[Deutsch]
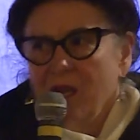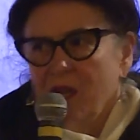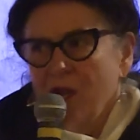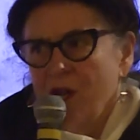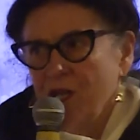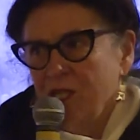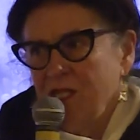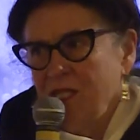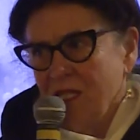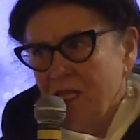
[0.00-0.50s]

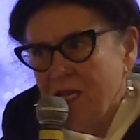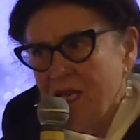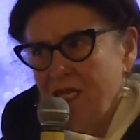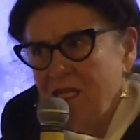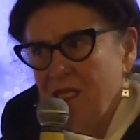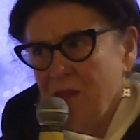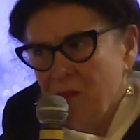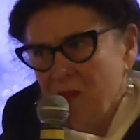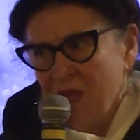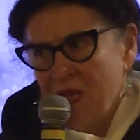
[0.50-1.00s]
Heute in
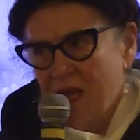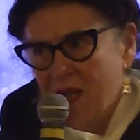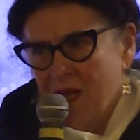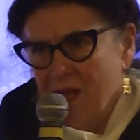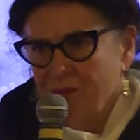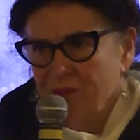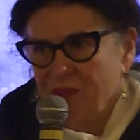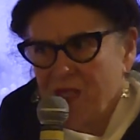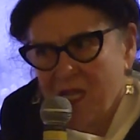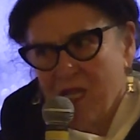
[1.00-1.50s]
einem
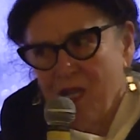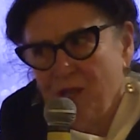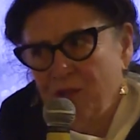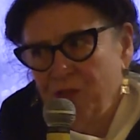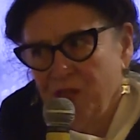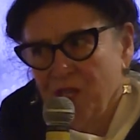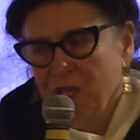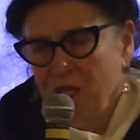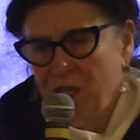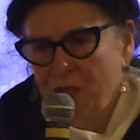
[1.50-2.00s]
Jahr, der
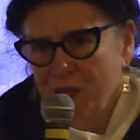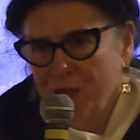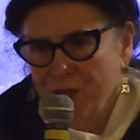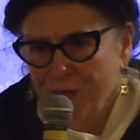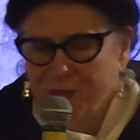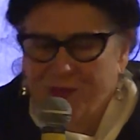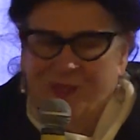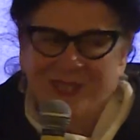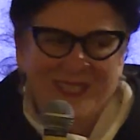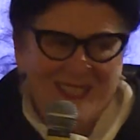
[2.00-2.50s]
Countdown
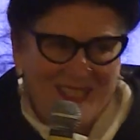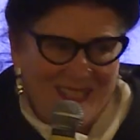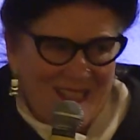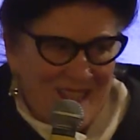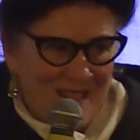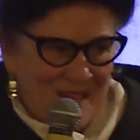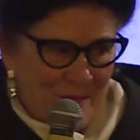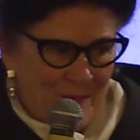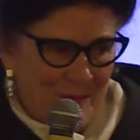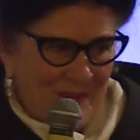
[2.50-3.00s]
läuft,
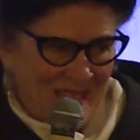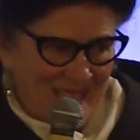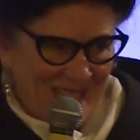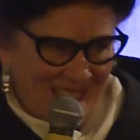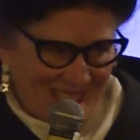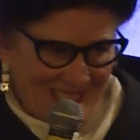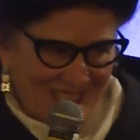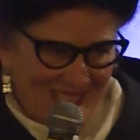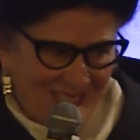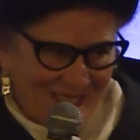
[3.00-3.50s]

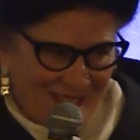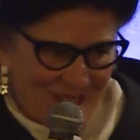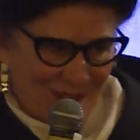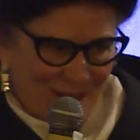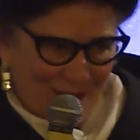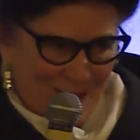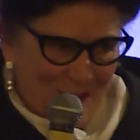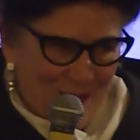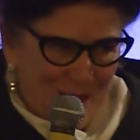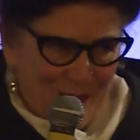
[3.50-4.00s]
beginnt die
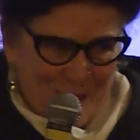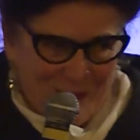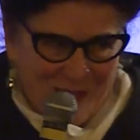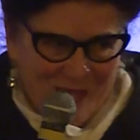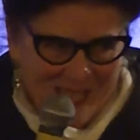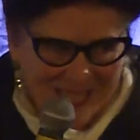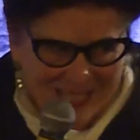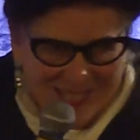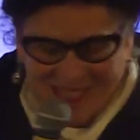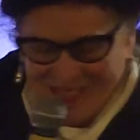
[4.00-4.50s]

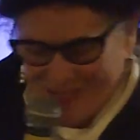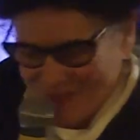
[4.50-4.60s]
Kulturhauptstadt